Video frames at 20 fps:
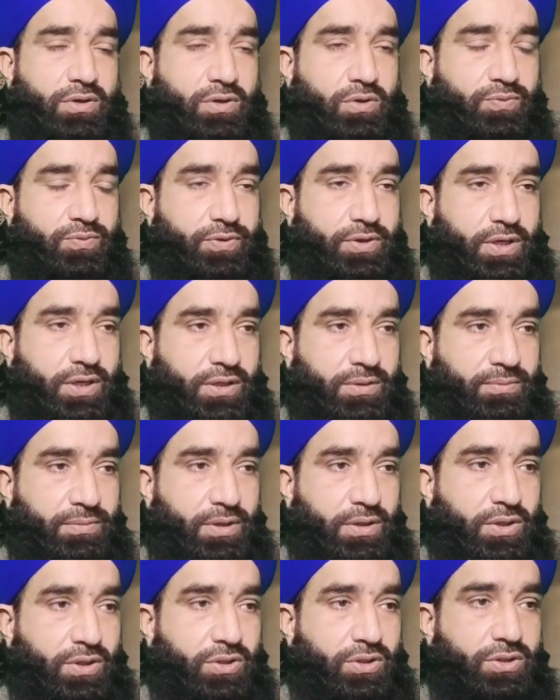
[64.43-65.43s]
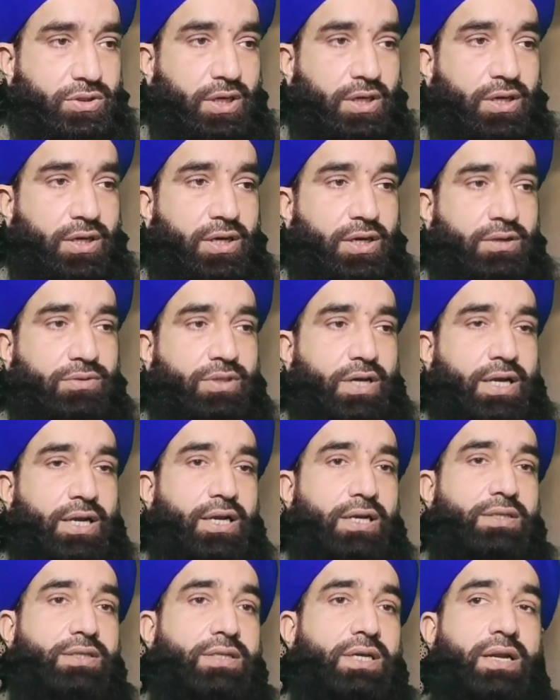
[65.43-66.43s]
रऊफ़ुररहीम सल्ला
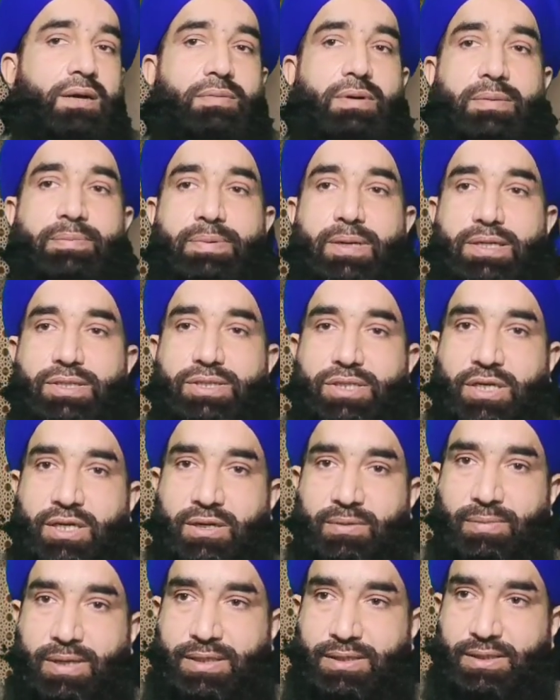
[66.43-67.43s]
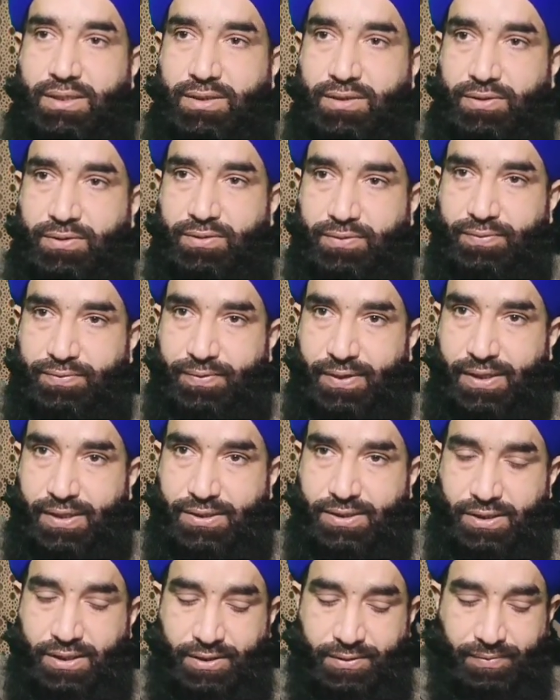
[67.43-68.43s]
तसम पर छः नमाज़ें
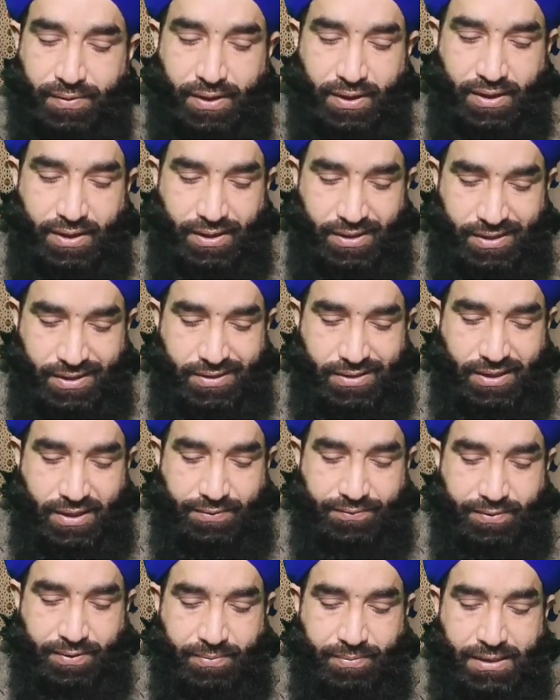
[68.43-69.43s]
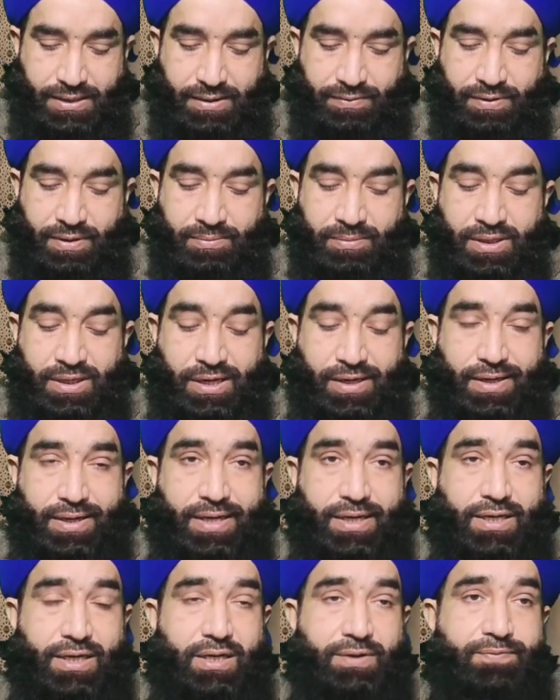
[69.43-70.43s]
फ़र्ज़ थी अल्लाह ताला वाम है
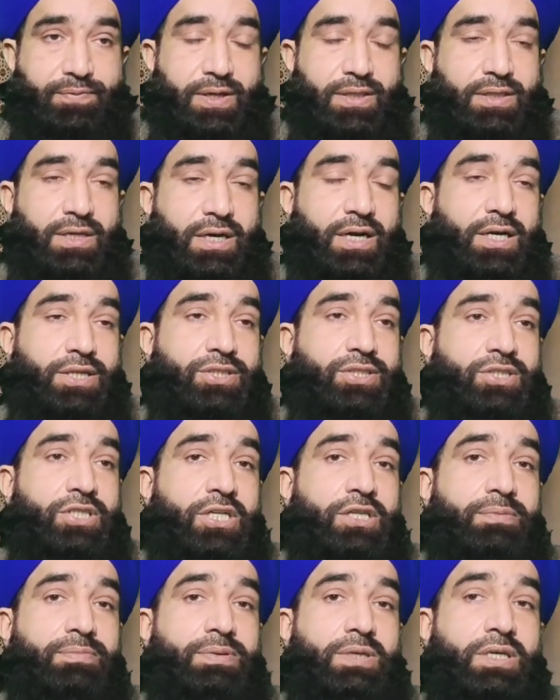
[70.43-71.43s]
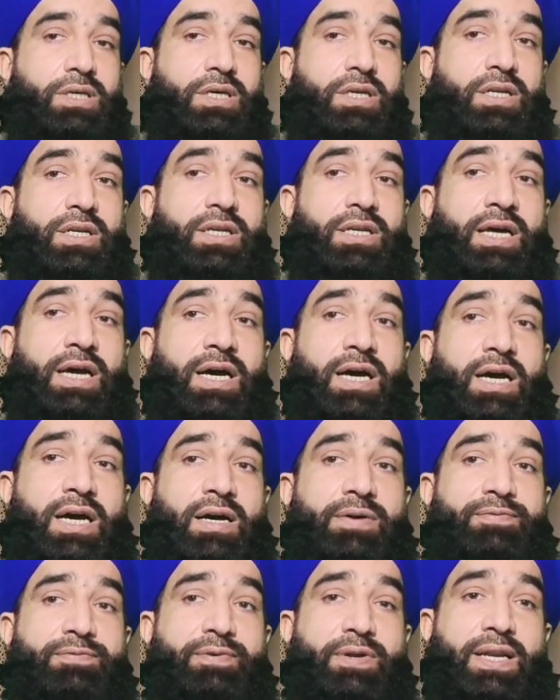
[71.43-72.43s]
वामिनल्लैल फ़तहजद भी
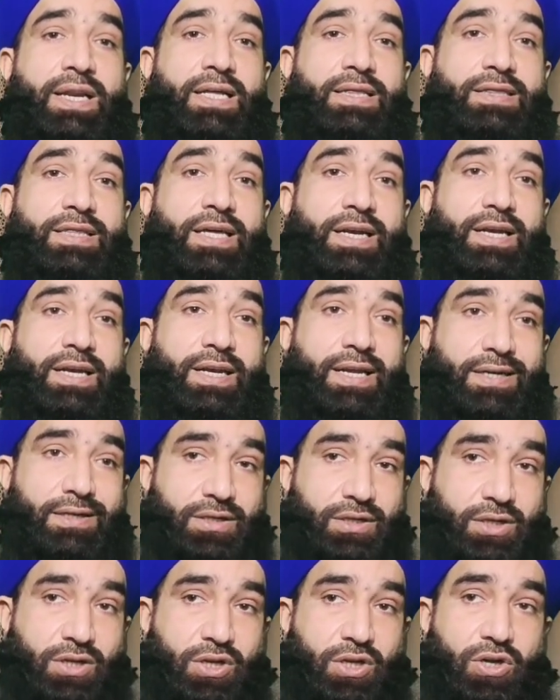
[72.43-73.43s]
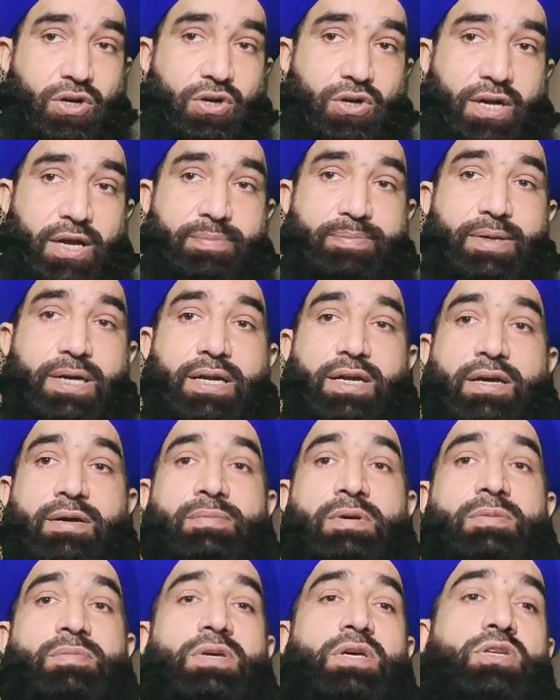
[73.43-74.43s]
नाफिलतलक और प्यारे
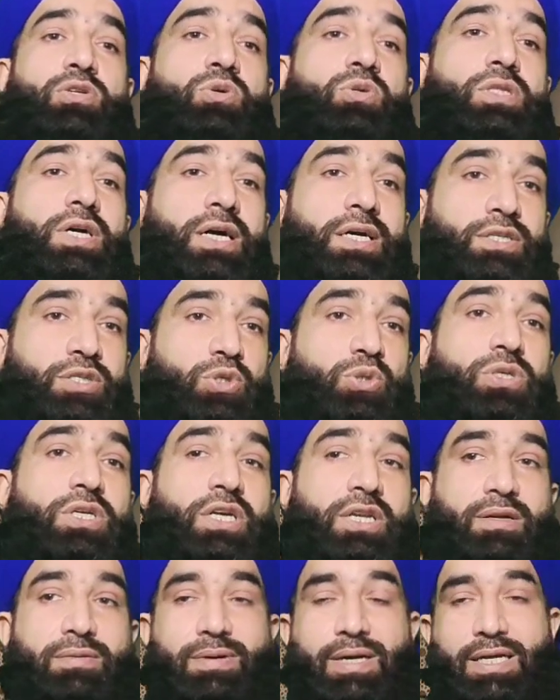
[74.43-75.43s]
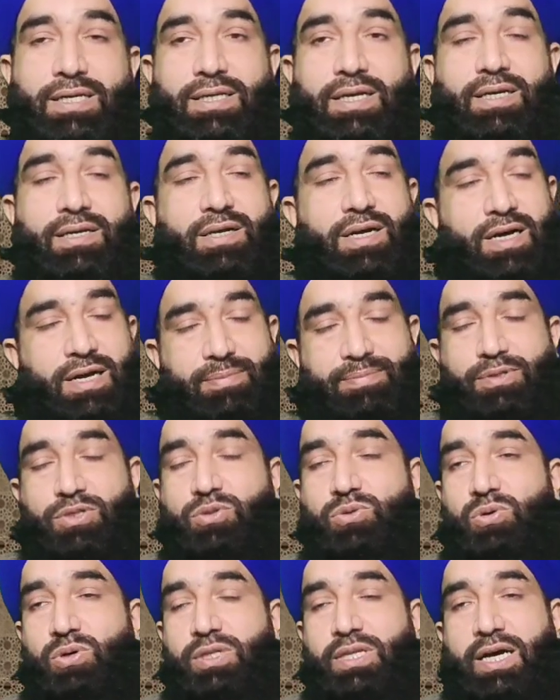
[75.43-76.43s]
हबीब ये जो तहजद की नमाज़ है आप
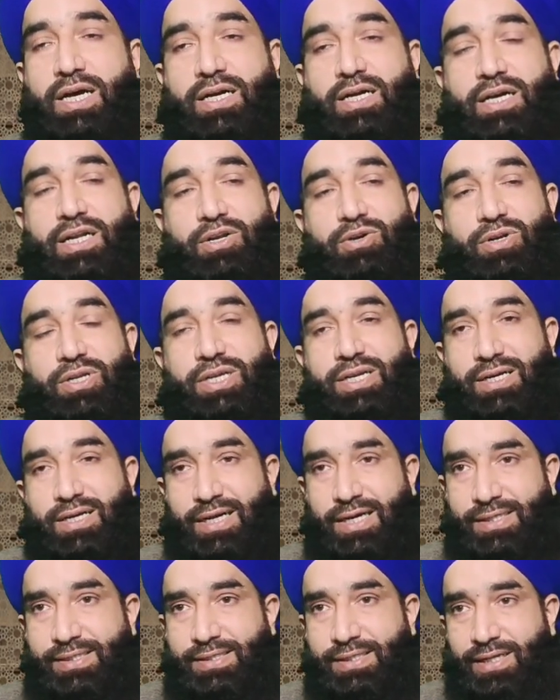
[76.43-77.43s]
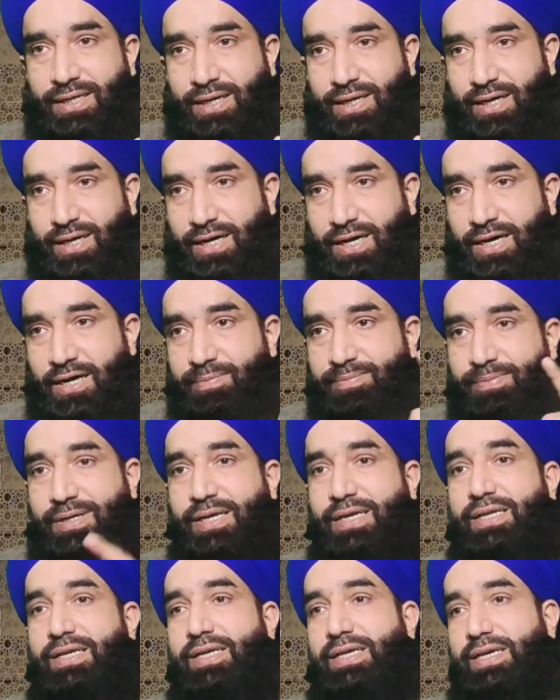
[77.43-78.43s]
इसको अदा करें और ये ख़ास
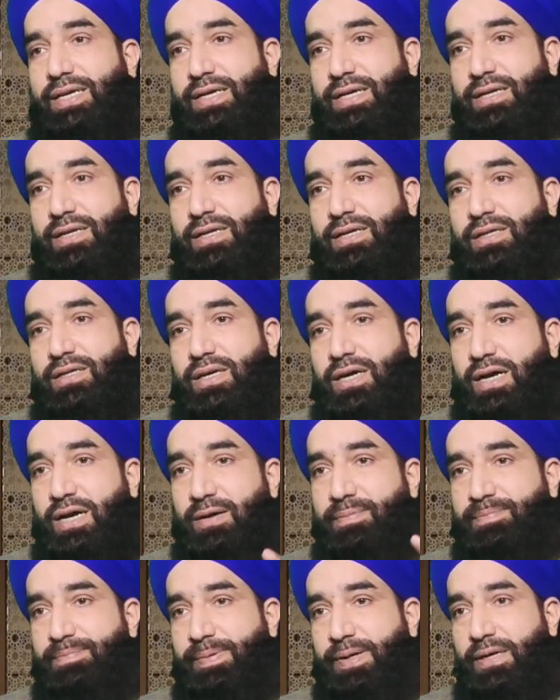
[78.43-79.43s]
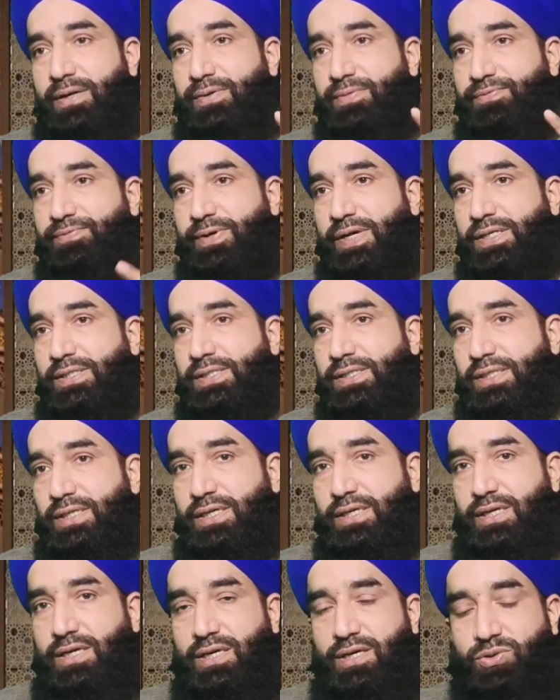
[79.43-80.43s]
आपके लिए है ये आप पर फ़र्ज़ की
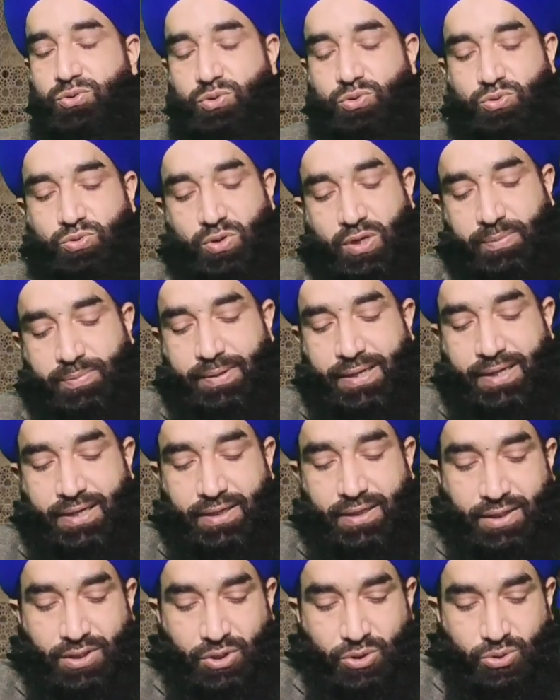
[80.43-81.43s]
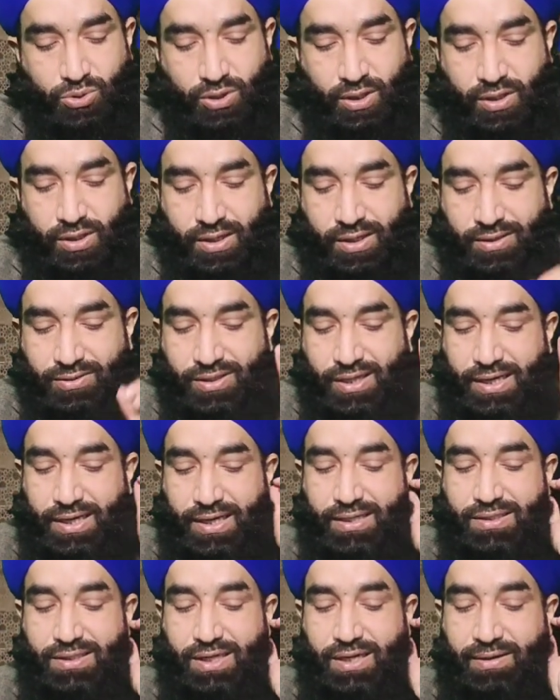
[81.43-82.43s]
गई है तो हजूर पाक सल्ला
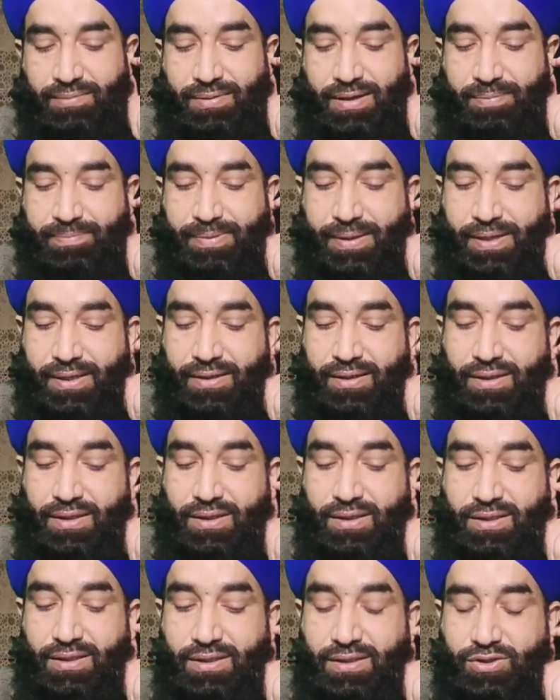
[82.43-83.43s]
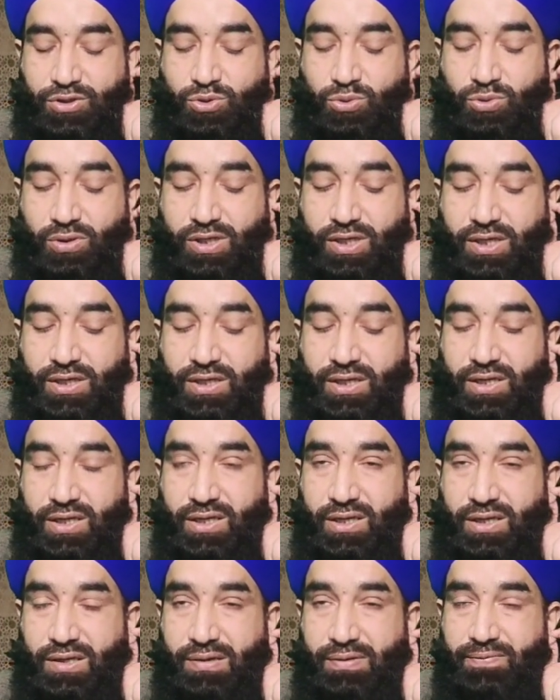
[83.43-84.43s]
तसम आप पर चूँकि
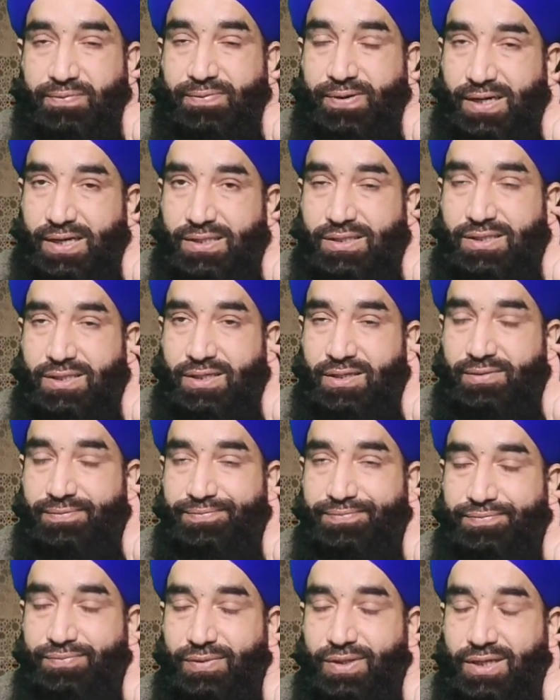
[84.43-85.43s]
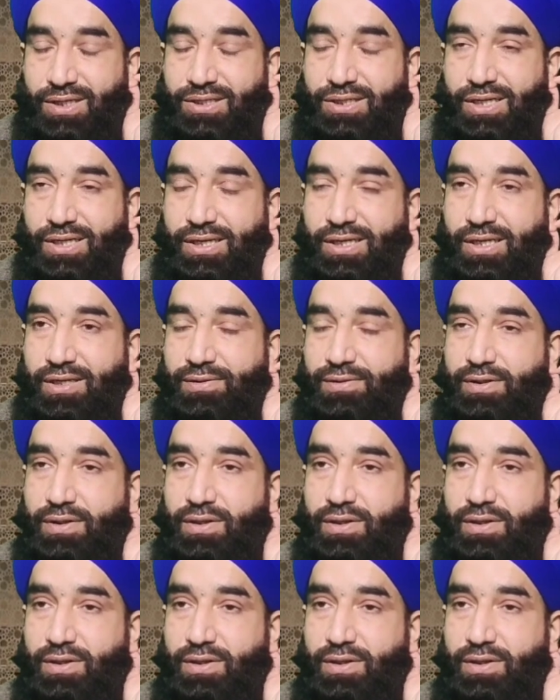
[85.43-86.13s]
ये फ़र्ज़ थी इसलिए